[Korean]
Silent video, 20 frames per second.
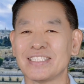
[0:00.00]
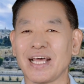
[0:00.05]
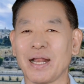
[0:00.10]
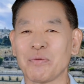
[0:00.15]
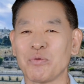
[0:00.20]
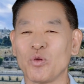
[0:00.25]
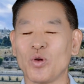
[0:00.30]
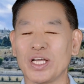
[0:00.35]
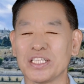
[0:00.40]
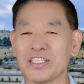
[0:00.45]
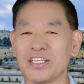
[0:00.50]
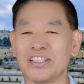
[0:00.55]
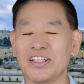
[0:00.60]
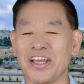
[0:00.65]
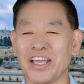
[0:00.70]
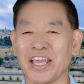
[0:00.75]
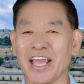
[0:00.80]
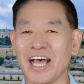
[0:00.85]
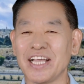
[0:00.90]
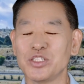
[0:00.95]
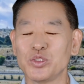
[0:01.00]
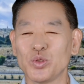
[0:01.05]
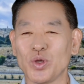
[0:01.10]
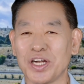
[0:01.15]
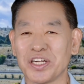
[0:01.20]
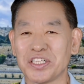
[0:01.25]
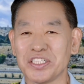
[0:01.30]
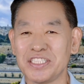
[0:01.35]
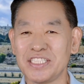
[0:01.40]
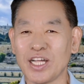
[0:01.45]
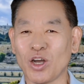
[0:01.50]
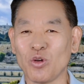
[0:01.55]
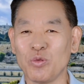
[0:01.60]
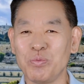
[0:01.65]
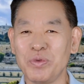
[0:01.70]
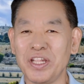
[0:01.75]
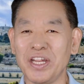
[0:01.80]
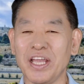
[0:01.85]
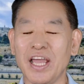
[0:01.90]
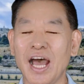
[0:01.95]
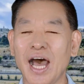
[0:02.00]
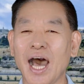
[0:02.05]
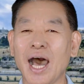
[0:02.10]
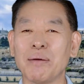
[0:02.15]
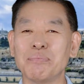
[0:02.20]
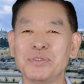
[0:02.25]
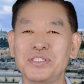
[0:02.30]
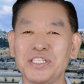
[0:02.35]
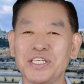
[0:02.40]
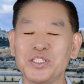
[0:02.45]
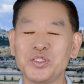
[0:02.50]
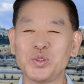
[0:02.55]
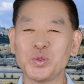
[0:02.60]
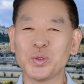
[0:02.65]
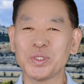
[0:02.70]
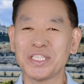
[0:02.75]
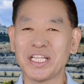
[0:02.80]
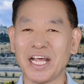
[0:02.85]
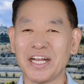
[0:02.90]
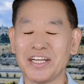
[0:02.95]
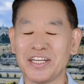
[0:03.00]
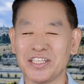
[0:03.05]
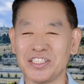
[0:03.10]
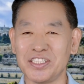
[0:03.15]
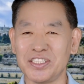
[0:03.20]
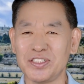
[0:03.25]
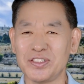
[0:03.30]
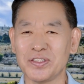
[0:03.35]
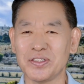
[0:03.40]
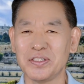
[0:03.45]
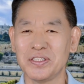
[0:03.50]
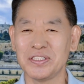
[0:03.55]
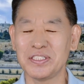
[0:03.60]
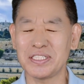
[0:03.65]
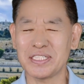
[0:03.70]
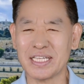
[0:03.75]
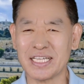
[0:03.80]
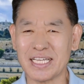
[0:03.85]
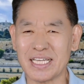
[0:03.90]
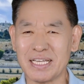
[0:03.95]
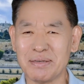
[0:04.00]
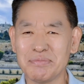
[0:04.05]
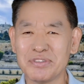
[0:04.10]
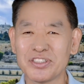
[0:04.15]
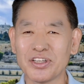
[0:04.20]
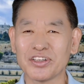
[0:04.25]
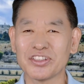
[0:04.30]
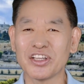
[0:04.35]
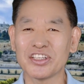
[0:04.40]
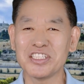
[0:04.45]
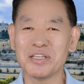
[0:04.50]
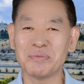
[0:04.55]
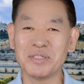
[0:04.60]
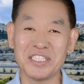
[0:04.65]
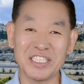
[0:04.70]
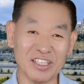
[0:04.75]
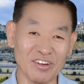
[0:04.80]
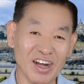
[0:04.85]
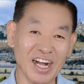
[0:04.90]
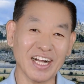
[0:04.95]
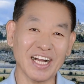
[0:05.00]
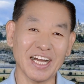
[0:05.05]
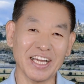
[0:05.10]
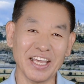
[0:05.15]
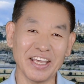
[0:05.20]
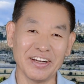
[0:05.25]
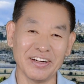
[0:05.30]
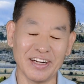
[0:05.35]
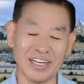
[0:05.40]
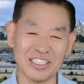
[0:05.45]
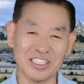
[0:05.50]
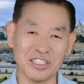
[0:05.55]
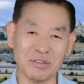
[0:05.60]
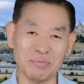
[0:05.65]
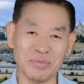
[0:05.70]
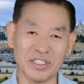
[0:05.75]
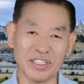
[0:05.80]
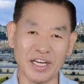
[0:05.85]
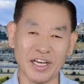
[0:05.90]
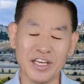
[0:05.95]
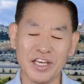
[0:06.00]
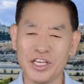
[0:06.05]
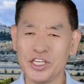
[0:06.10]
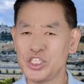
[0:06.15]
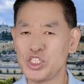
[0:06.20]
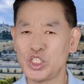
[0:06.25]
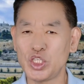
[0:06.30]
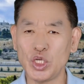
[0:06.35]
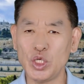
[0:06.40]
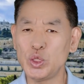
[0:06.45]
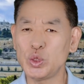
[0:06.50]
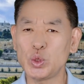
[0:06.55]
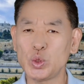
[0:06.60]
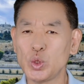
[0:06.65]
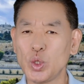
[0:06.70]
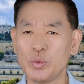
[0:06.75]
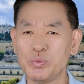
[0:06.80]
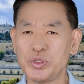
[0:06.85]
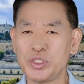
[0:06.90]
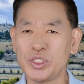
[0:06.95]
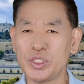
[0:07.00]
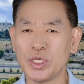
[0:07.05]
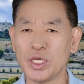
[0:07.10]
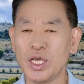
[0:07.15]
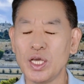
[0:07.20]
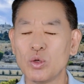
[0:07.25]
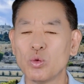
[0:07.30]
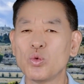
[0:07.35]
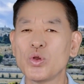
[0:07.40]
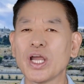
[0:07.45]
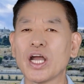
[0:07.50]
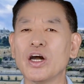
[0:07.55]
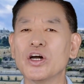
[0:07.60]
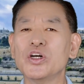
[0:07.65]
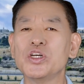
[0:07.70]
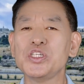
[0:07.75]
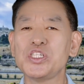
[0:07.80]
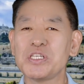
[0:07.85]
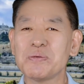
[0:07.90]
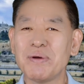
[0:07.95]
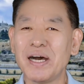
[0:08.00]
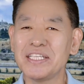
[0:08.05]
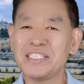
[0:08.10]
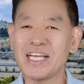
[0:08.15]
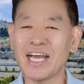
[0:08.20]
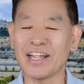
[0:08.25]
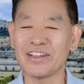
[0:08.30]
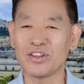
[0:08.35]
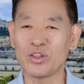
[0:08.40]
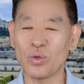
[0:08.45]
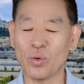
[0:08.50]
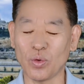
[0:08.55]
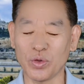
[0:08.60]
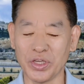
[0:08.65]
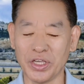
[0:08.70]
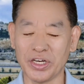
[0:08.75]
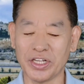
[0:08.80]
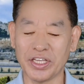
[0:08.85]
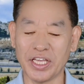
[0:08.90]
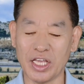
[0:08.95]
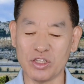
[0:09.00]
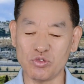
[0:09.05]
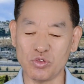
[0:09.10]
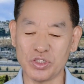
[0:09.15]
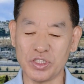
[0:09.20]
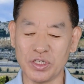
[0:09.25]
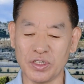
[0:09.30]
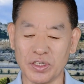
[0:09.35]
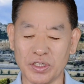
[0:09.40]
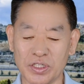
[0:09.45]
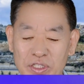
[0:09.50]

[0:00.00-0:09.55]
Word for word: 사람이 와서 너에게 안수할 것이라고 미리 암시를 주었다는 것이죠. 참 성령님은 정확하게 일을 하십니다. 실수 없이 우리가 의심하지 않도록 이렇게 해주시는